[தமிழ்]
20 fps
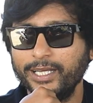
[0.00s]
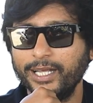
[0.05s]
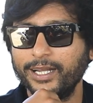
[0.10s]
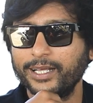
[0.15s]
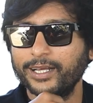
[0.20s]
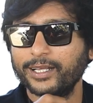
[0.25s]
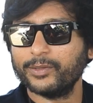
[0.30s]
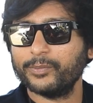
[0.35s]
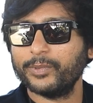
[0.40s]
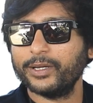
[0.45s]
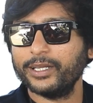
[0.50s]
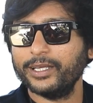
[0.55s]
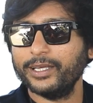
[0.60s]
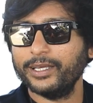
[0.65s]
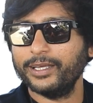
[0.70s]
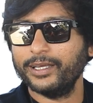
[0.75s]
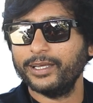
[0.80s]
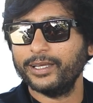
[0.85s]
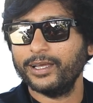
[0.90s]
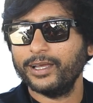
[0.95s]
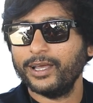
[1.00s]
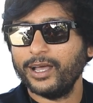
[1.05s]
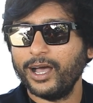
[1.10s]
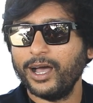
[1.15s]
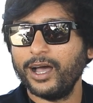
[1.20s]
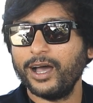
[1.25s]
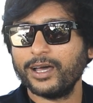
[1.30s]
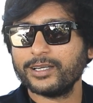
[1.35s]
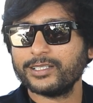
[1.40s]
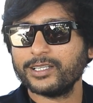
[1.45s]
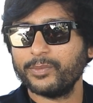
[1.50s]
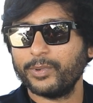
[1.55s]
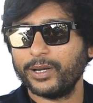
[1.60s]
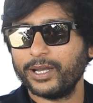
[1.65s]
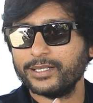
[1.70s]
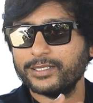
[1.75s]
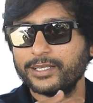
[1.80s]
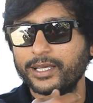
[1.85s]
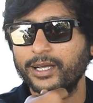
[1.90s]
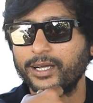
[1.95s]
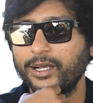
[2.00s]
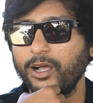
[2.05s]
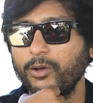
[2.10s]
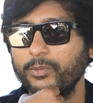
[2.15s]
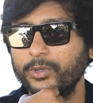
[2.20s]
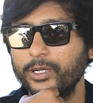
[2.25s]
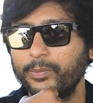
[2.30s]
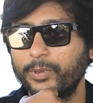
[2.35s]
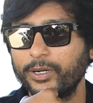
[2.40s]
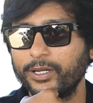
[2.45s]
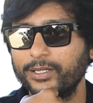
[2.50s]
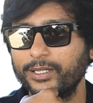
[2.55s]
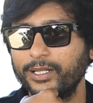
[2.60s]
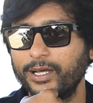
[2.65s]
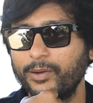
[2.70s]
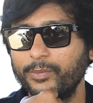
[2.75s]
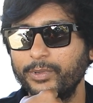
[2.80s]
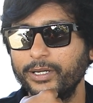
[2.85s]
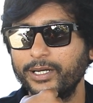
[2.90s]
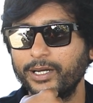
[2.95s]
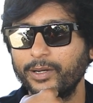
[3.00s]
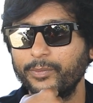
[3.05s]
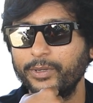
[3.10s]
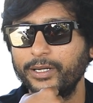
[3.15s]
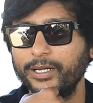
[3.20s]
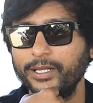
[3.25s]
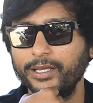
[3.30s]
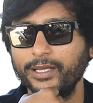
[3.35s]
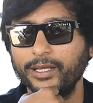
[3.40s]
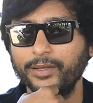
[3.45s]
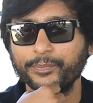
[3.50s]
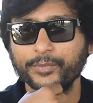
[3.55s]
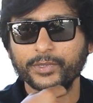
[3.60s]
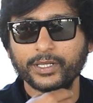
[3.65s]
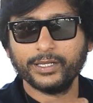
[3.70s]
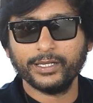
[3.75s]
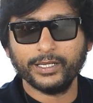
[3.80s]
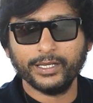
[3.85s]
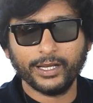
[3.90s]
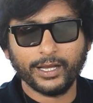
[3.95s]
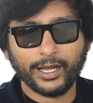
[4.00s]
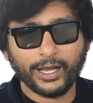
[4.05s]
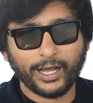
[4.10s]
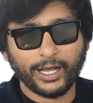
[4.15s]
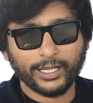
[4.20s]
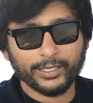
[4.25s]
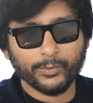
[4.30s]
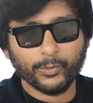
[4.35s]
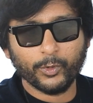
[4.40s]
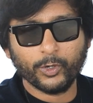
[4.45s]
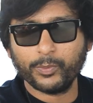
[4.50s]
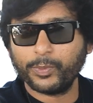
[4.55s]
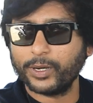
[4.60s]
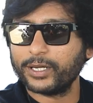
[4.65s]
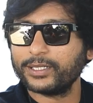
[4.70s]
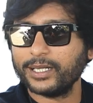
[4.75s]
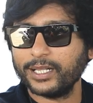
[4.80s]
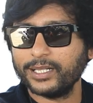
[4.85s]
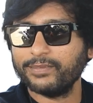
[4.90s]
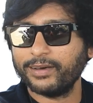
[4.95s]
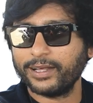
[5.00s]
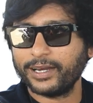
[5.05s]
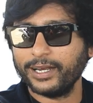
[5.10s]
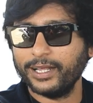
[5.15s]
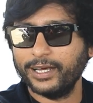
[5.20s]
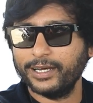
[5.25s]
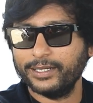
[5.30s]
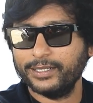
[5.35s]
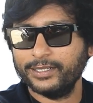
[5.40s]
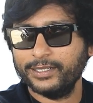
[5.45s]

எனக்கு அந்த மாதிரி பாலாஜியா காமெடி படம் தான் அப்படின்ற மாதிரி அந்த மூணு படத்தில் அது வரல